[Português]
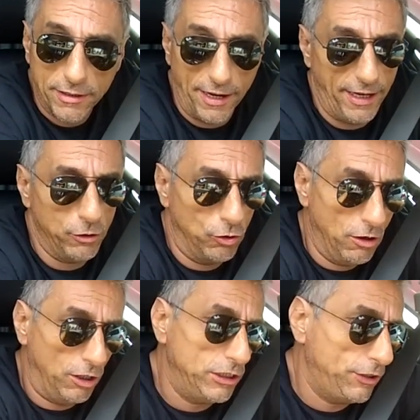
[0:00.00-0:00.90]
Querendo ou
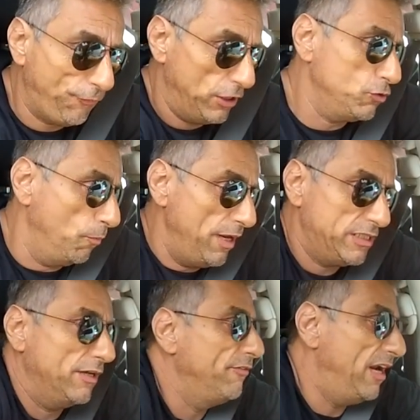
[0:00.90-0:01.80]
não, a gente faz o bem
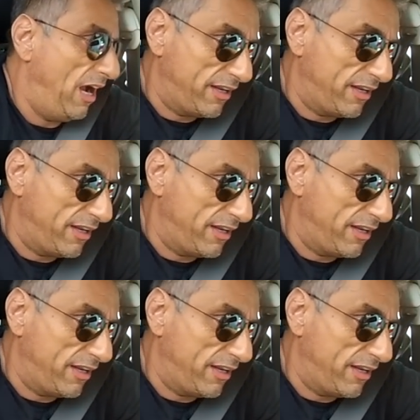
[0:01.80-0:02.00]
sem ver a